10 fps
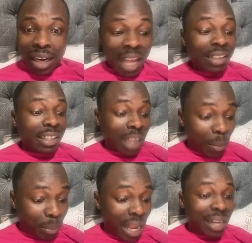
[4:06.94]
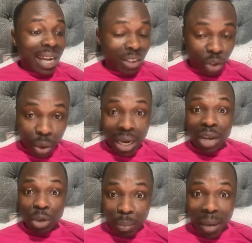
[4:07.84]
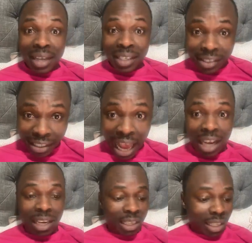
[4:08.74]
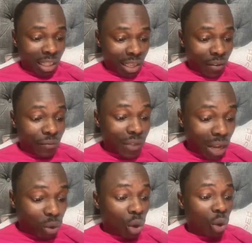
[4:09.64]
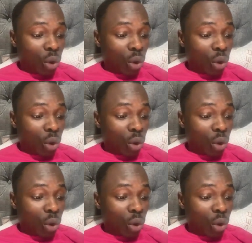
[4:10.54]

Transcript: L'Assemblée nationale de Macky Sall vient